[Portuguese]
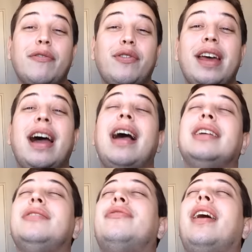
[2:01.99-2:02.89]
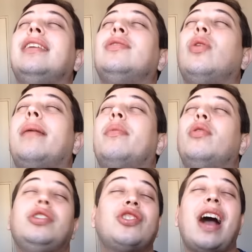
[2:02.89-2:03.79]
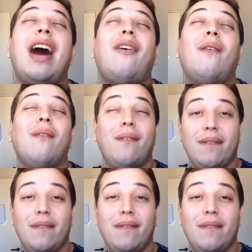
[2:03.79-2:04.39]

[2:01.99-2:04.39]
da fleragem, faz o amor e tchau.